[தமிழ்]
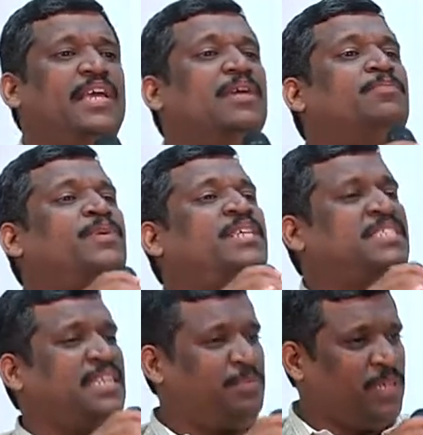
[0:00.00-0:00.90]
எப்படி
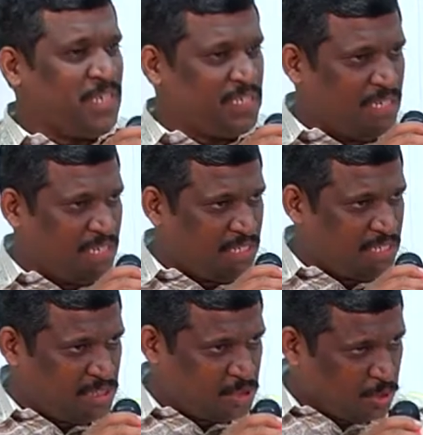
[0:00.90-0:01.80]
சரி
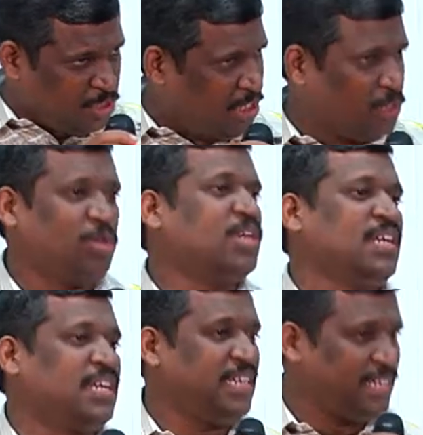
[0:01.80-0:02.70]
பண்ணுறதுங்கிறத சொல்லி
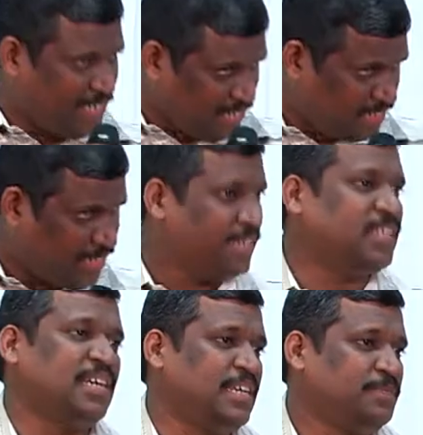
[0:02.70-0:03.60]
கொடுக்குறக்கு ரெண்டு நாள் தாங்க